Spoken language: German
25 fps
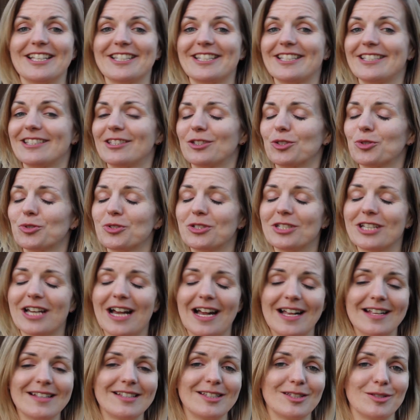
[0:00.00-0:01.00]
Das ist
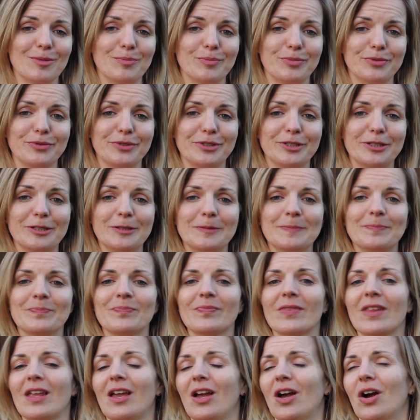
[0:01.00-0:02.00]
total simpel
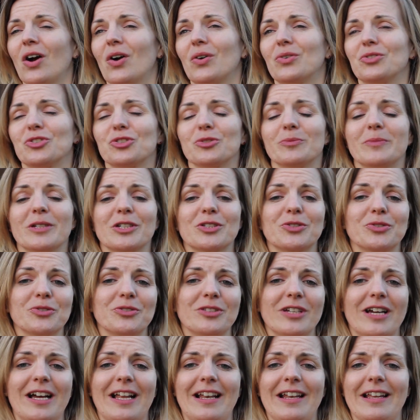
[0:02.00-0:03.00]
und schmeckt
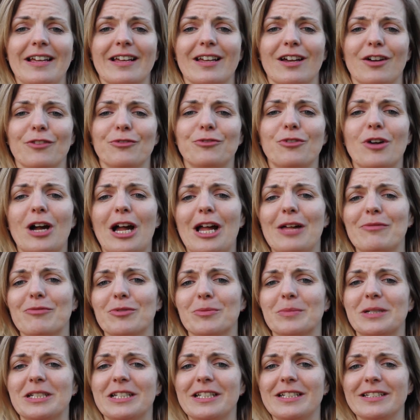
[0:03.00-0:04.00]
total lecker. Vor
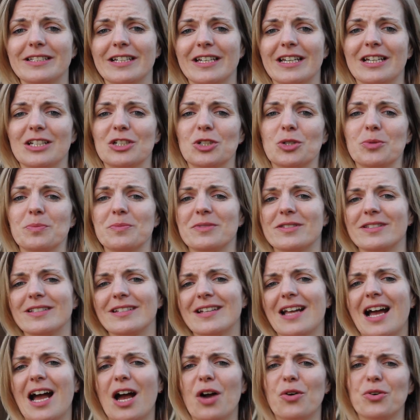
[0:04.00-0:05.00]
allem, wenn man hinterher noch ein
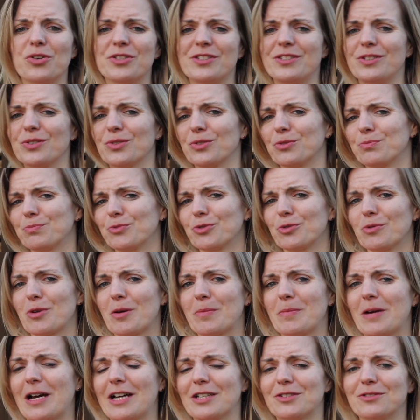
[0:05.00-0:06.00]
bisschen Ahornsirup
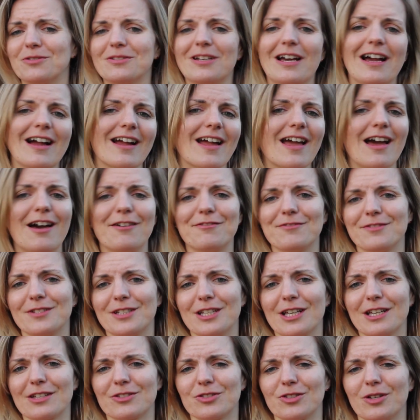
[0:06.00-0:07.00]
drüber macht oder
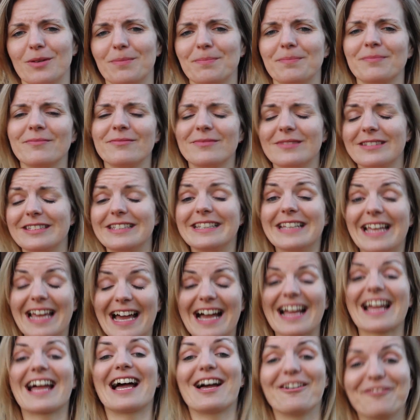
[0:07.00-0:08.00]
Agavendicksaft,
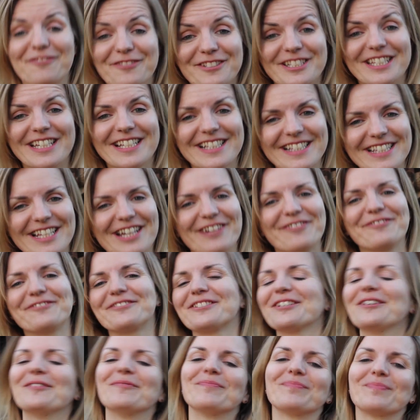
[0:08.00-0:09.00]

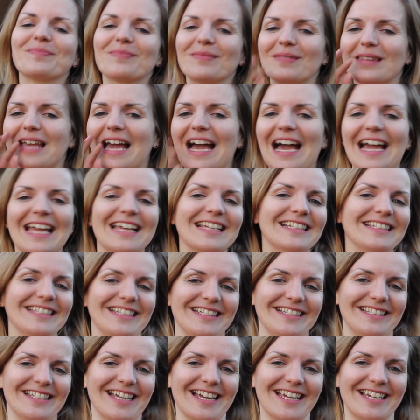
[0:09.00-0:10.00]
Agavendicksaft
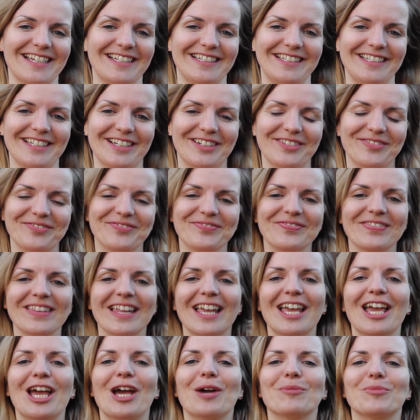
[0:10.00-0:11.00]
eingedicht, sage ich dir.
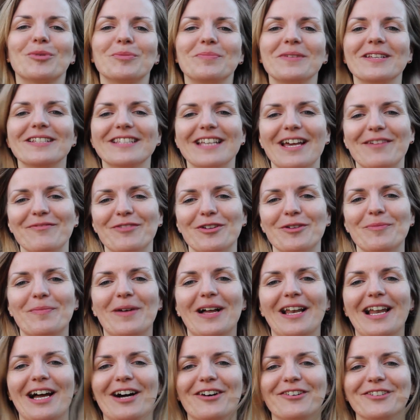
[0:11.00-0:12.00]
Probier es einfach
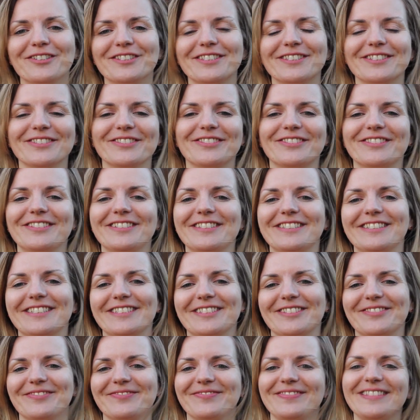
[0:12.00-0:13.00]
mal aus und
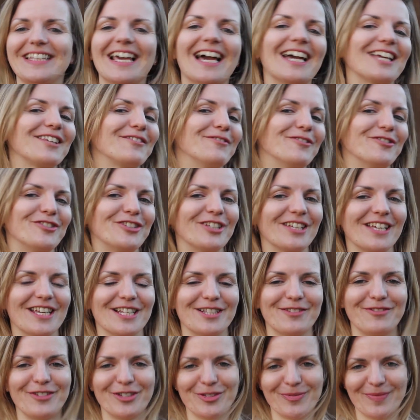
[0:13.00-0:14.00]
ähm, ja, ich wünsche dir
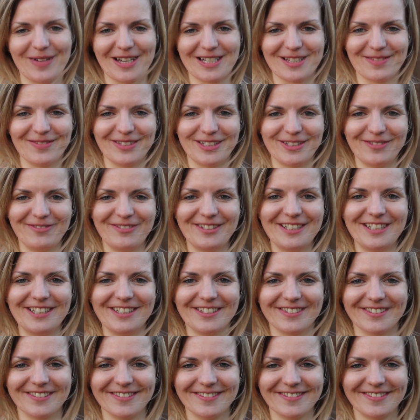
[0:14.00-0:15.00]
jetzt viel Spaß mit dem
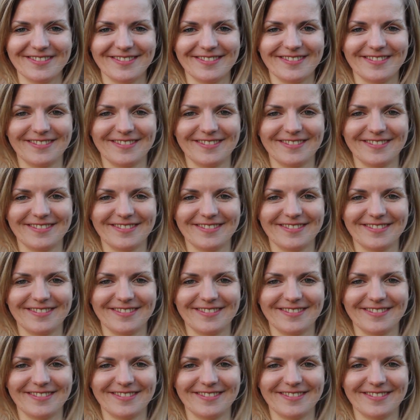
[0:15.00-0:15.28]
Video.